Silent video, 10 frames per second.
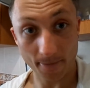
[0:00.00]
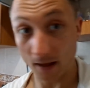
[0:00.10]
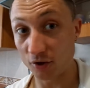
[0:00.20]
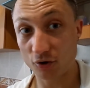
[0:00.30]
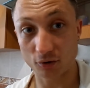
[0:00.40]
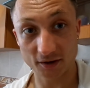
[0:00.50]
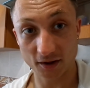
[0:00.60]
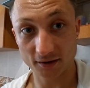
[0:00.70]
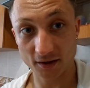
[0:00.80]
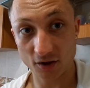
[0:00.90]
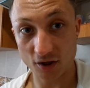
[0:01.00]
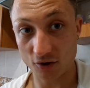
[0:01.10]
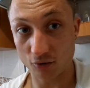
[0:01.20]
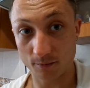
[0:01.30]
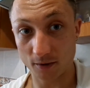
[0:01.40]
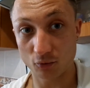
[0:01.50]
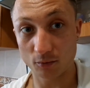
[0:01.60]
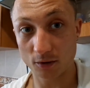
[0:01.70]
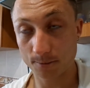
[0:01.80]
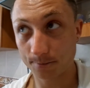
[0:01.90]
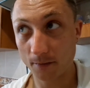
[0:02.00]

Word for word: А еще, кстати, знаешь, я что-то придумал.